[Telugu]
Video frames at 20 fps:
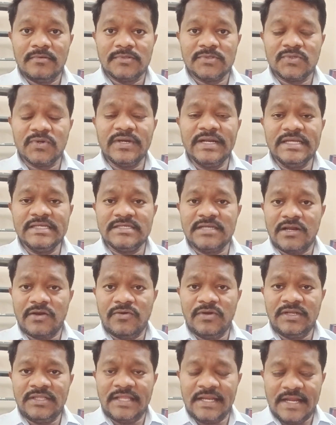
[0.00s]
సో ఇట్ ఈస్
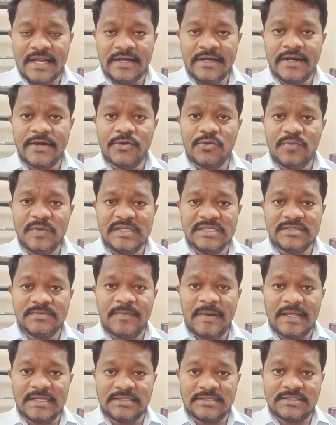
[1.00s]
అరౌండ్ త్రీ హండ్రెడ్ రూపీస్
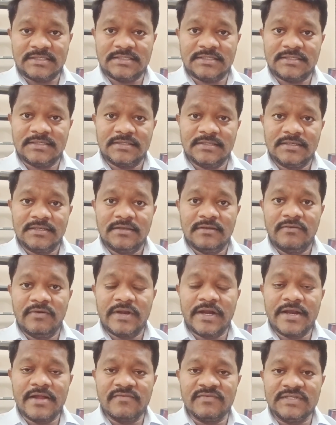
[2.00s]
ప్లస్
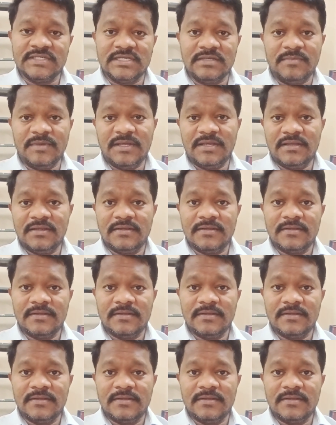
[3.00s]
వన్ అండ్ హాఫ్ జీబీ